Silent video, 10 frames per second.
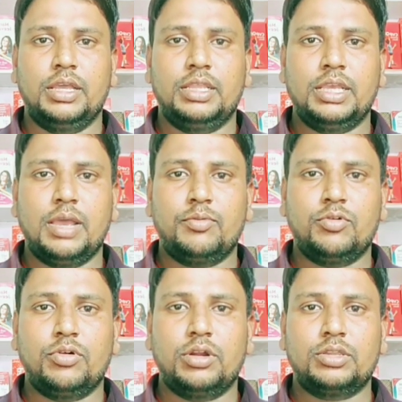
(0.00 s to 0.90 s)
यदि
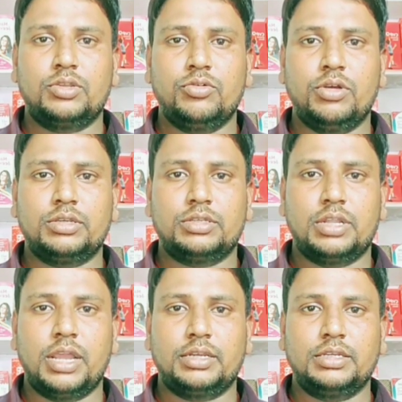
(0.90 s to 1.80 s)
आपको
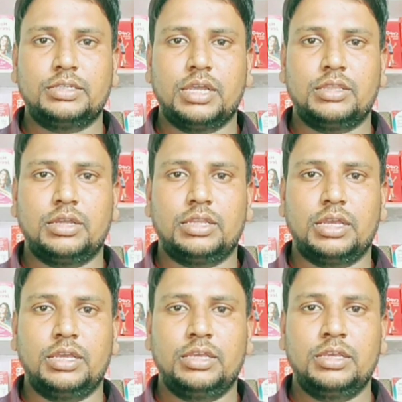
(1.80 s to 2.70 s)
अर्थियोस्टराइटिस का दर्द
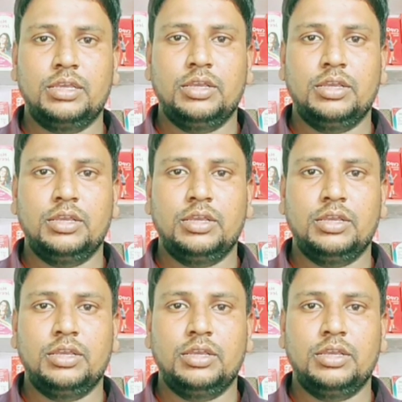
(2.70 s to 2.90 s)
है